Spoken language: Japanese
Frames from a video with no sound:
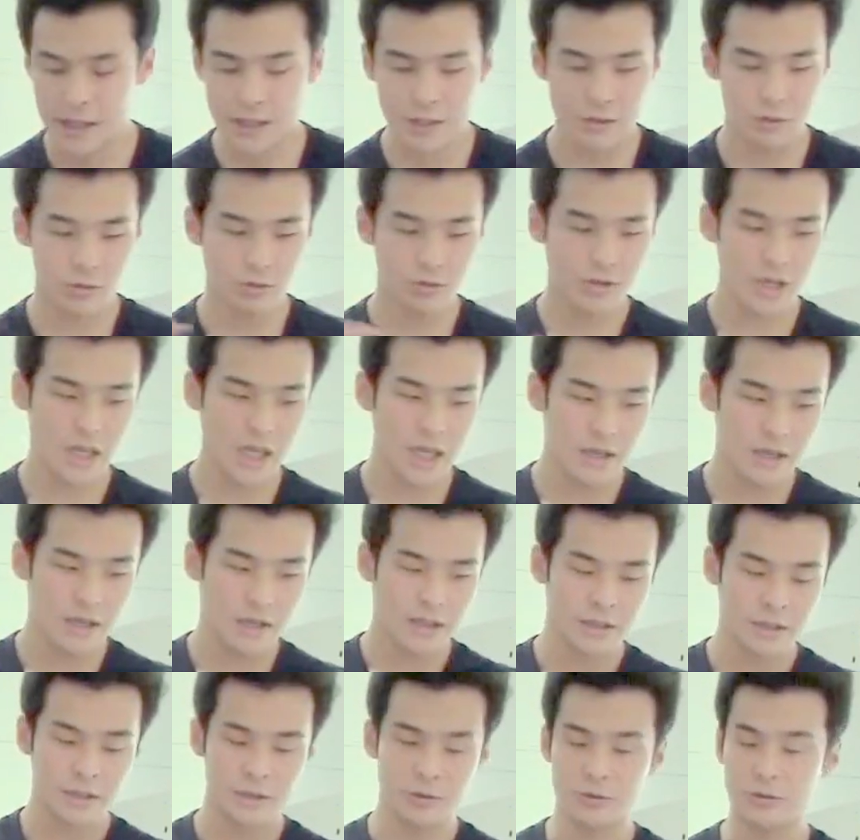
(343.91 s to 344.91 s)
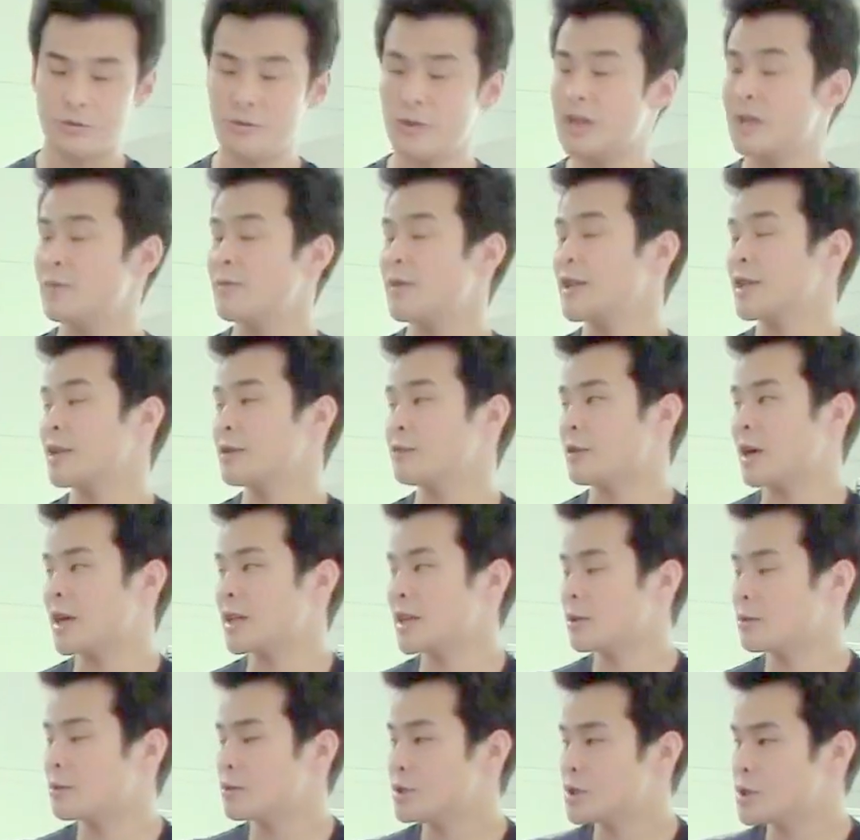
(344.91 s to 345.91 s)
そこにその Wikipedia の
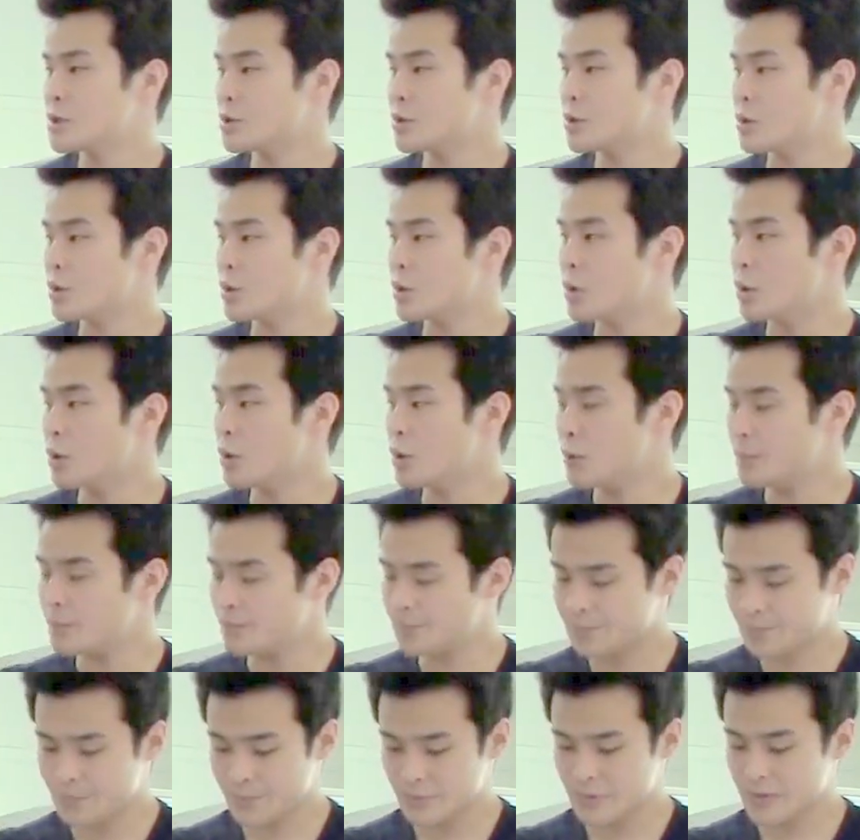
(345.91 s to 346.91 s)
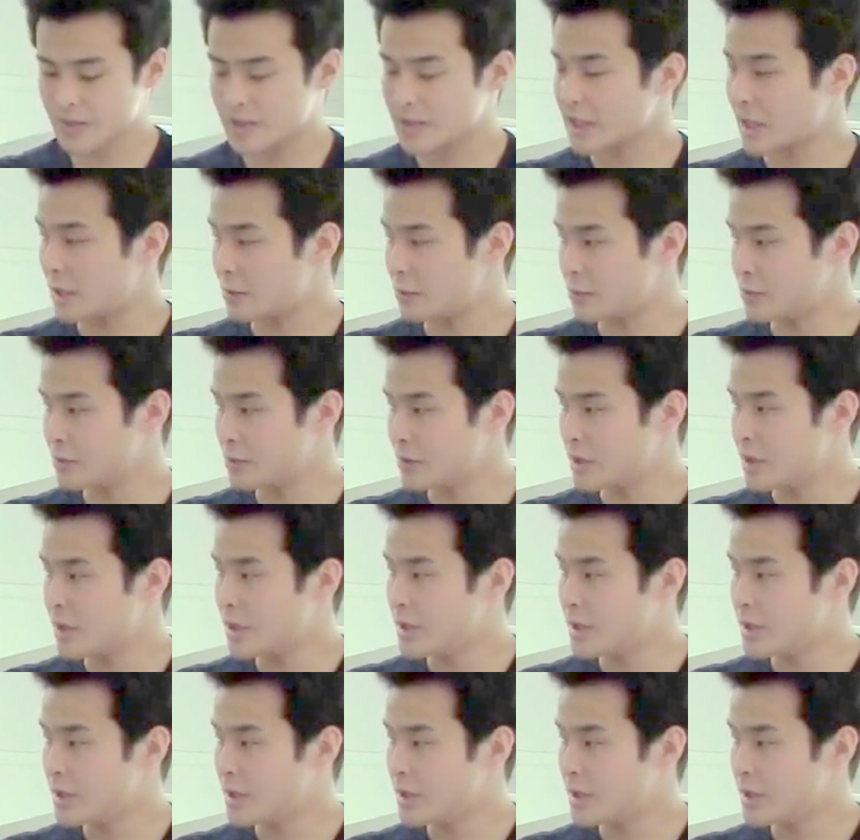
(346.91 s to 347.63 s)
カテゴリー情報を使う